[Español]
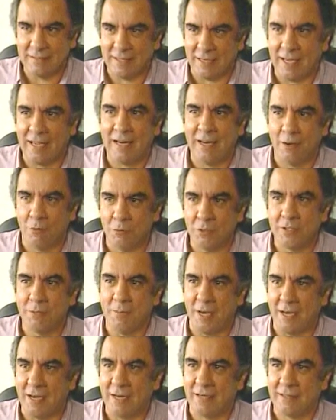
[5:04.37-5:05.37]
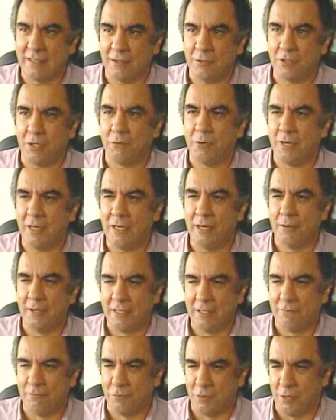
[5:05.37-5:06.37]
de sacar la última carta, ¿no? ¿Te acuerdas del
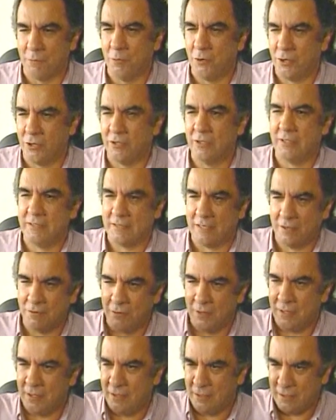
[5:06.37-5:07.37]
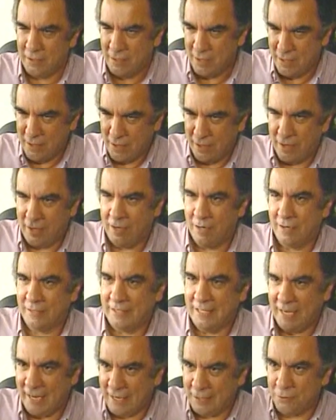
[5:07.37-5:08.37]
debate de Fujimori donde él sacó el,
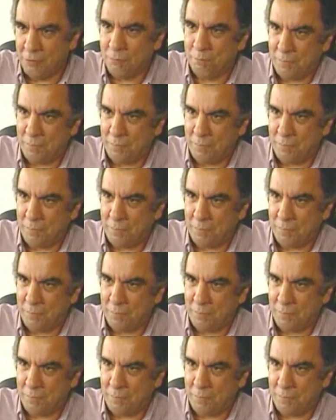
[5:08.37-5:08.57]
diario